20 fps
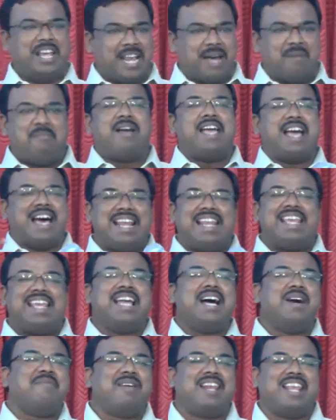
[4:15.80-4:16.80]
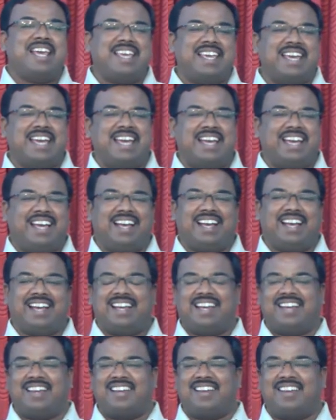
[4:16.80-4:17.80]
நம்மை அறியாமலேயே
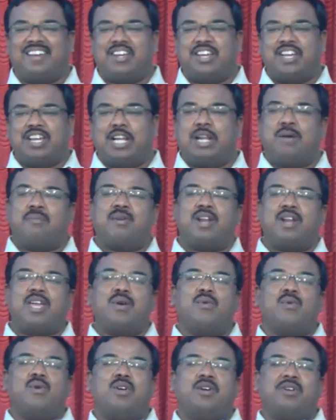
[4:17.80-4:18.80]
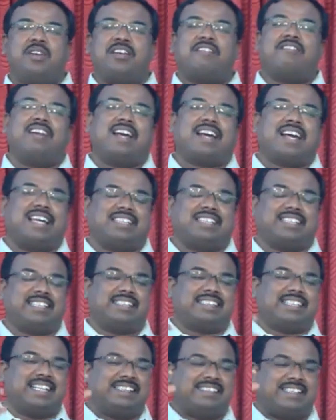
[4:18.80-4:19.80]
நம்முடைய உள்ளுணர்வுல
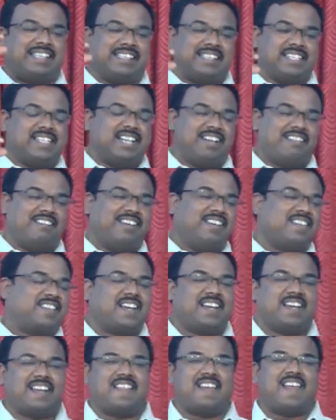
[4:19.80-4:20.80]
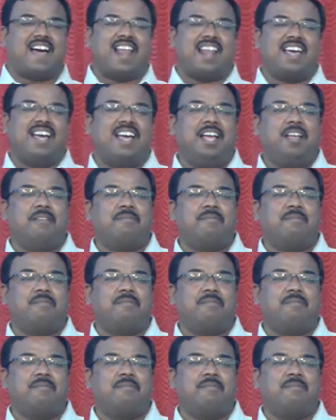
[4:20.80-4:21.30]
கத்தர் சில சத்தியங்களை வைத்திருக்கிறதுனால